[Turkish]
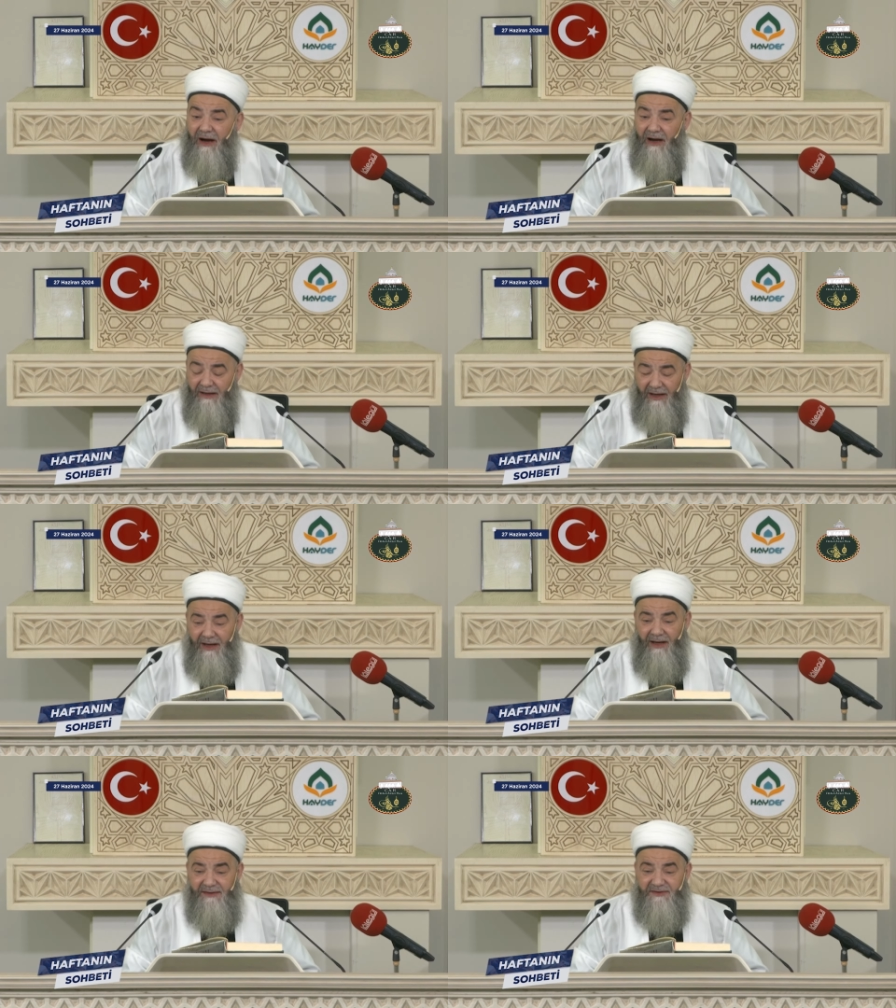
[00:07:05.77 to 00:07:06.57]

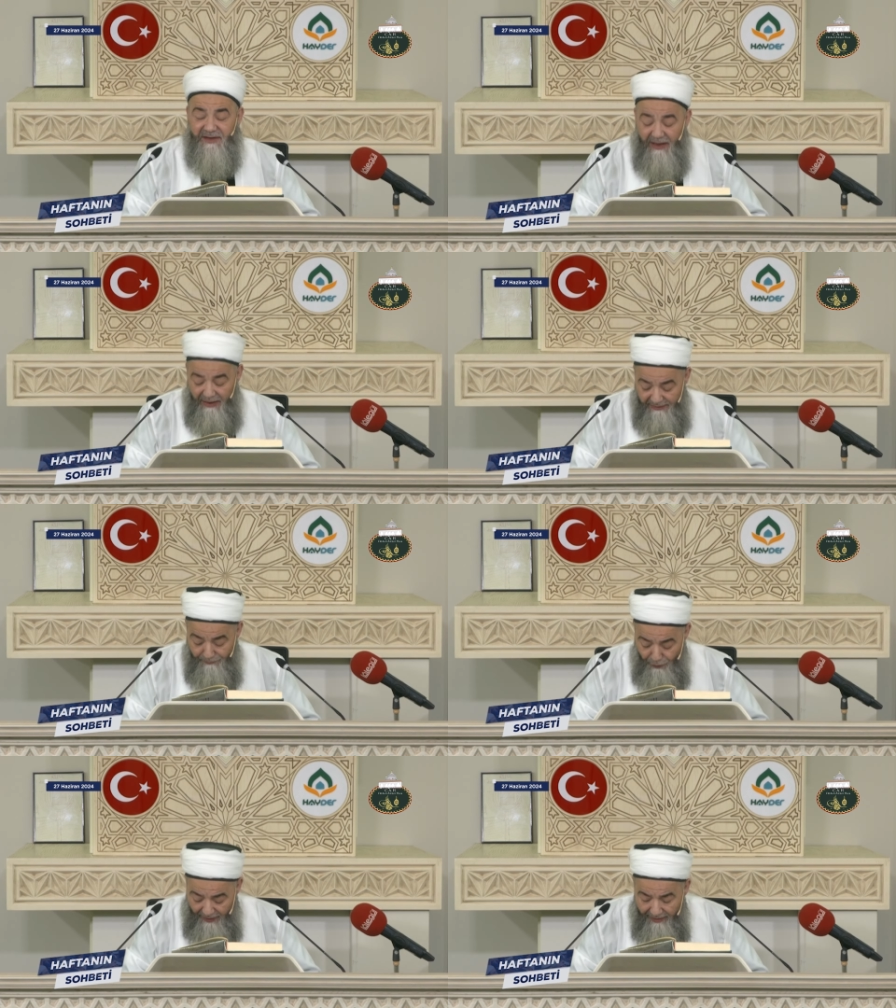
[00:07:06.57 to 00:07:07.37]
ala lisani
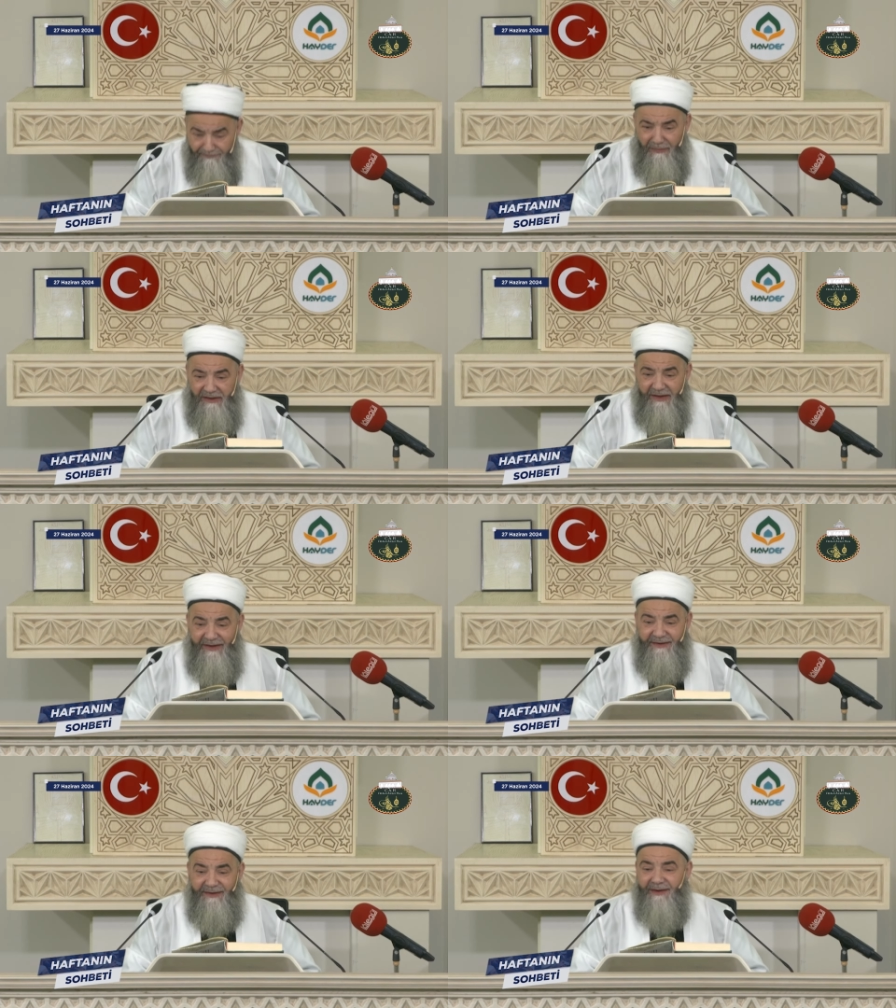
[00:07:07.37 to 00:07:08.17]

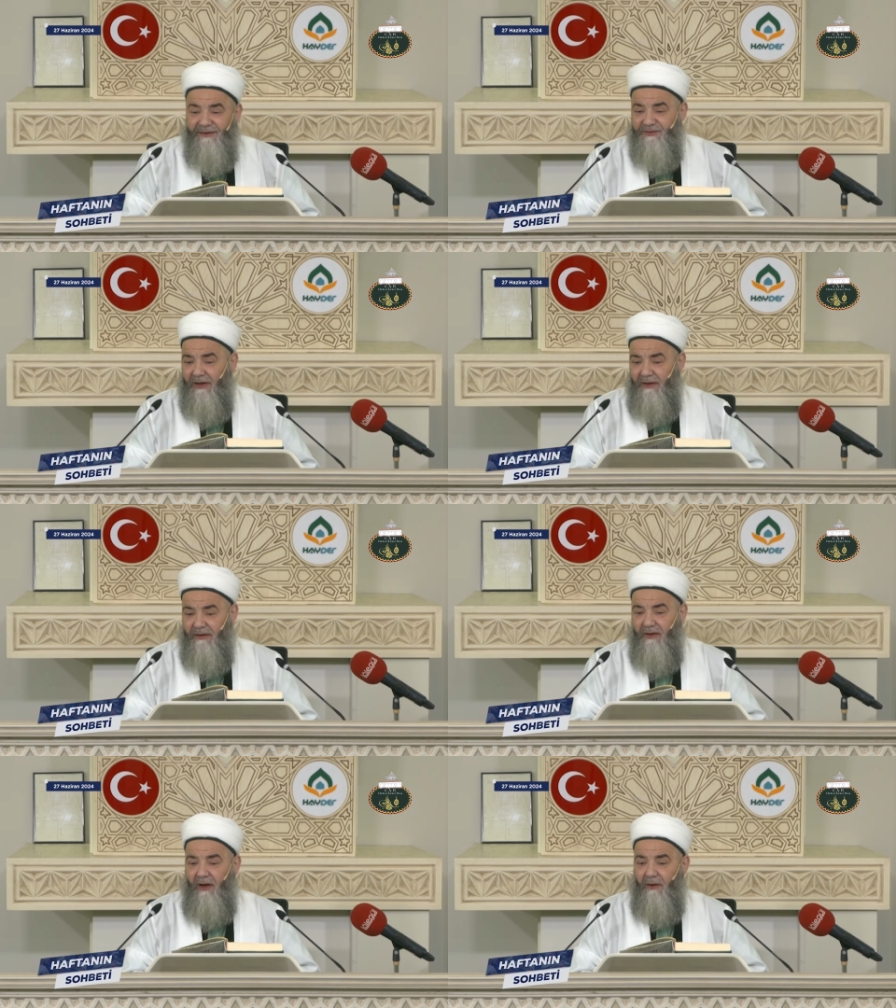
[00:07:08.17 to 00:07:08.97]
Muhammedin
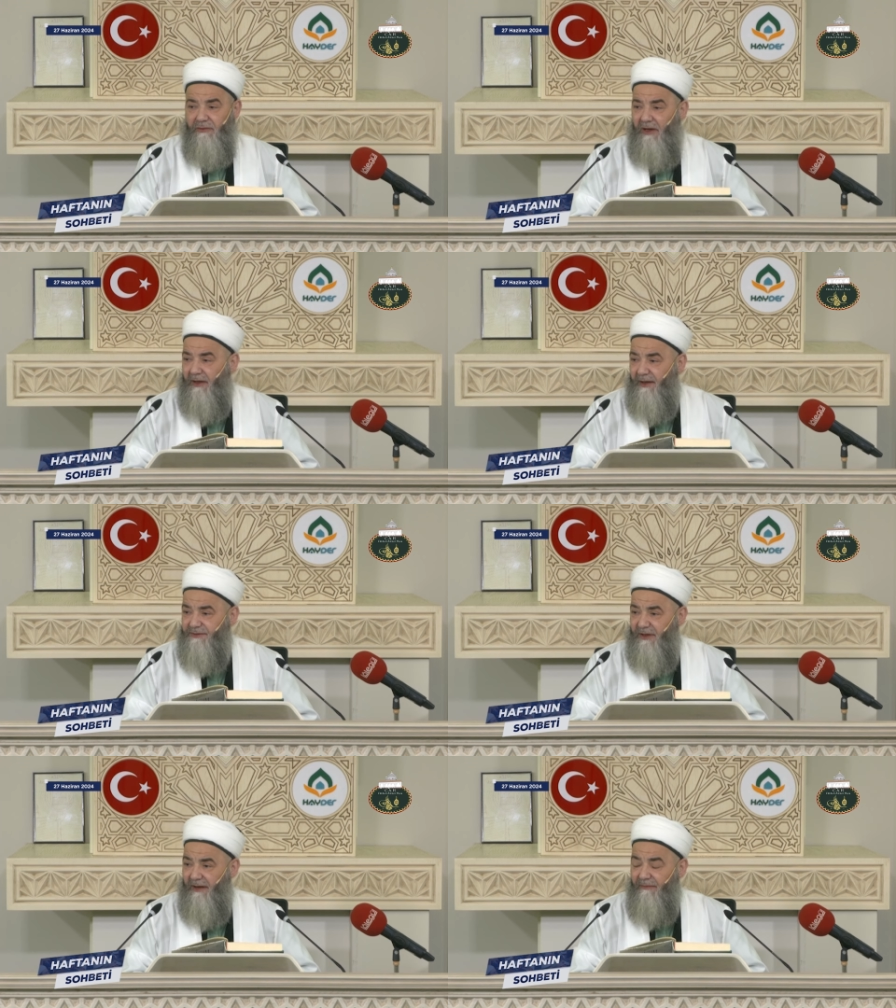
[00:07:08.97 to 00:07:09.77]
sallallahu aleyhi
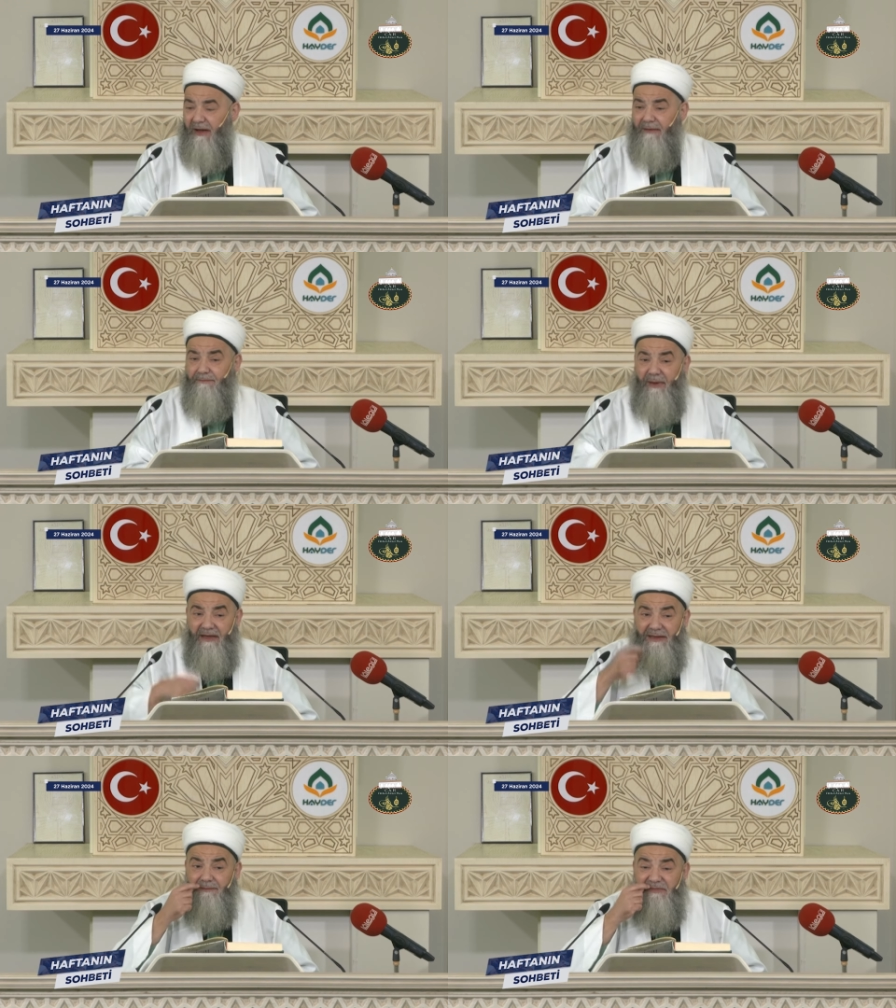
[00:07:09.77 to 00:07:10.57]
ve sellem.
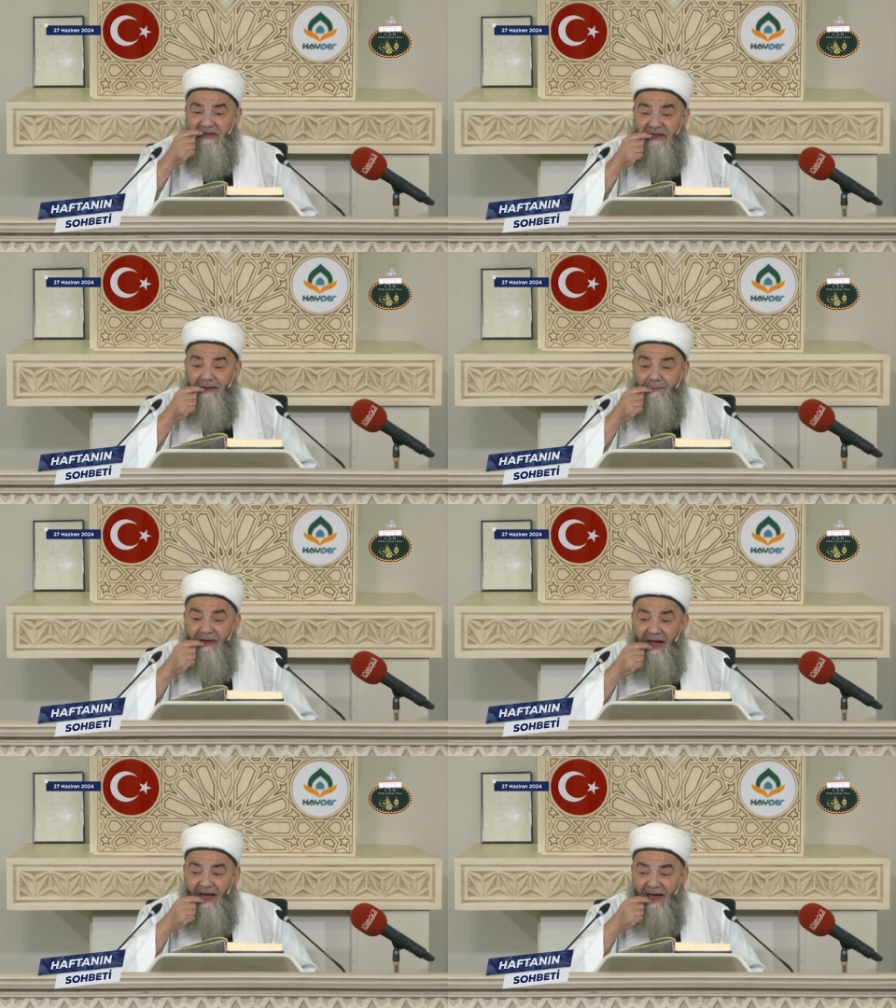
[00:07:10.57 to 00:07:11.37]
Benim
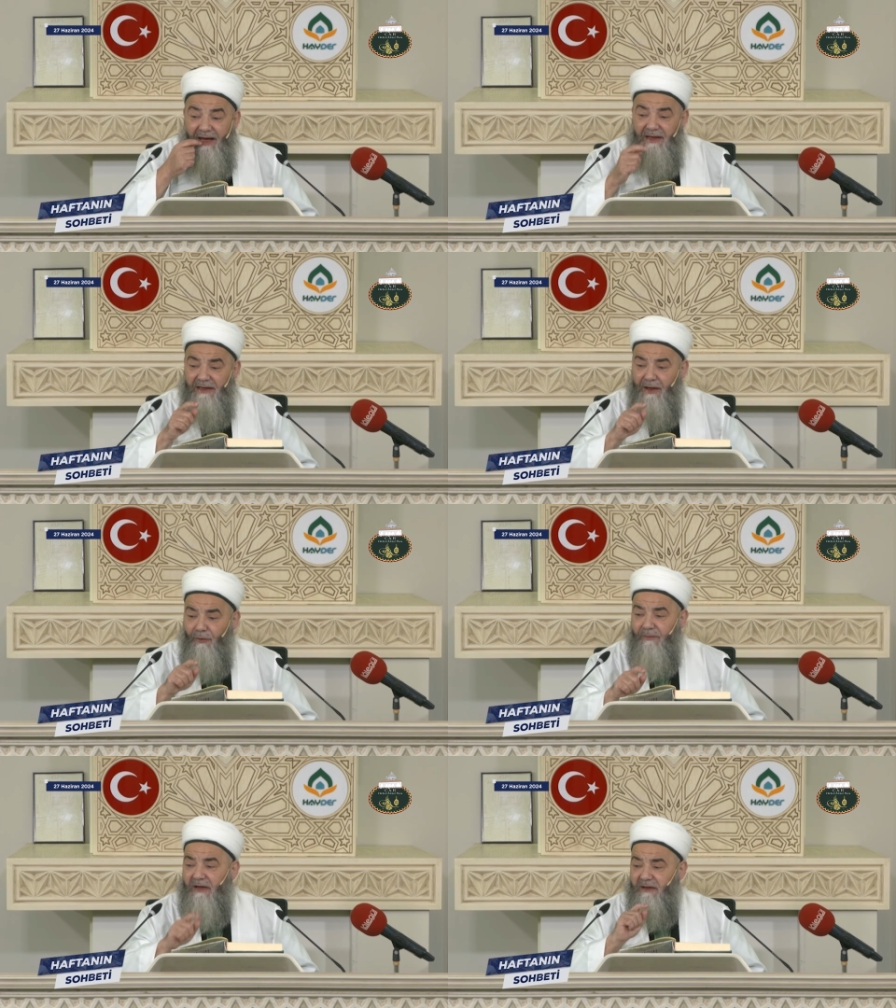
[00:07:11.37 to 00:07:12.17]
dilimle
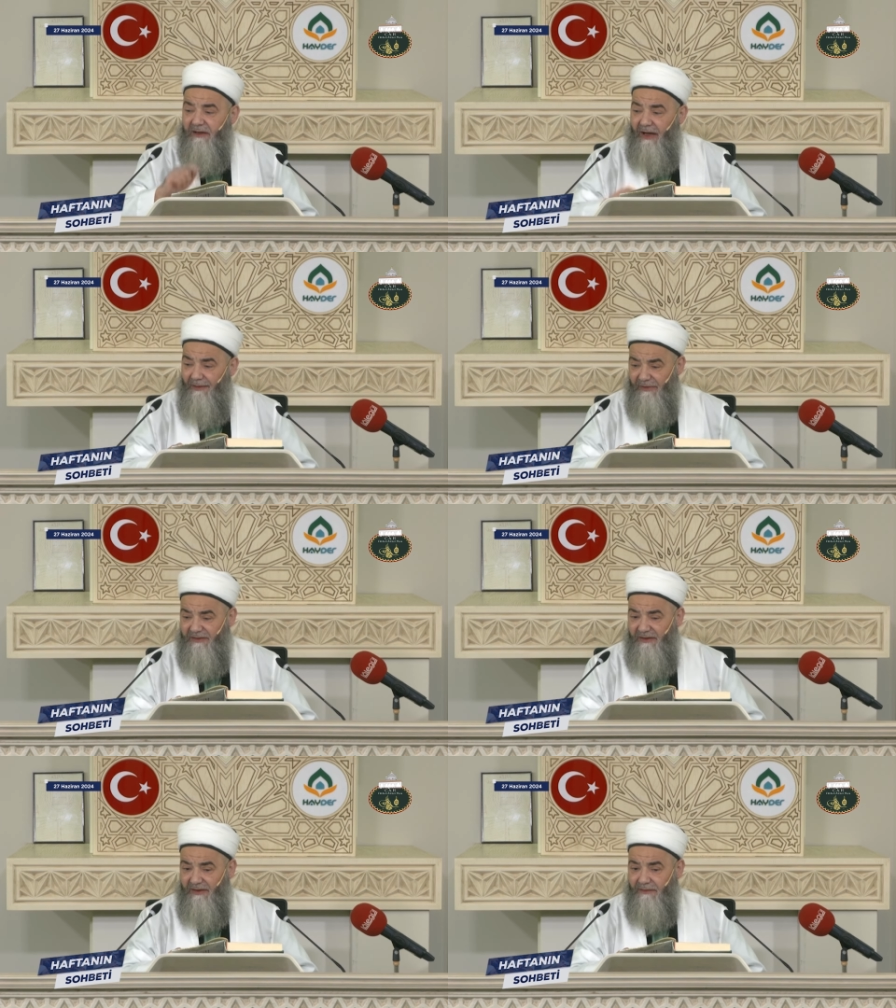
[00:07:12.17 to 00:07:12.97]
yevmel
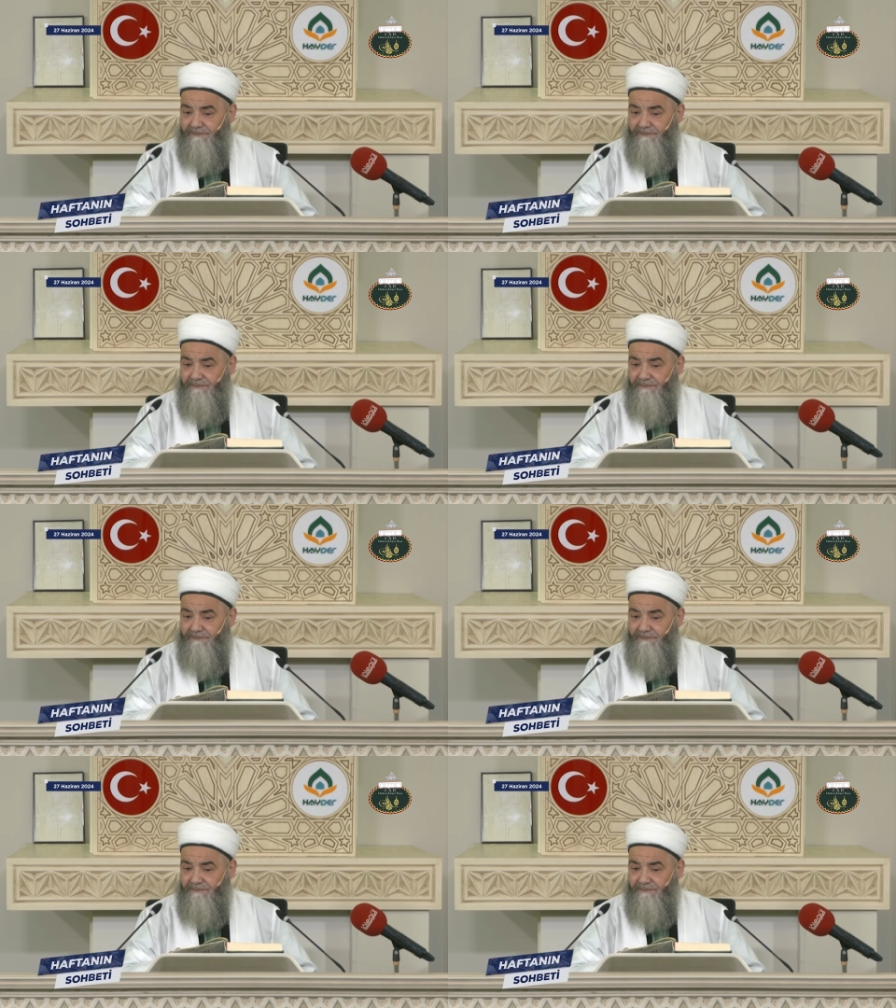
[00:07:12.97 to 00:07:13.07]
kıyameti.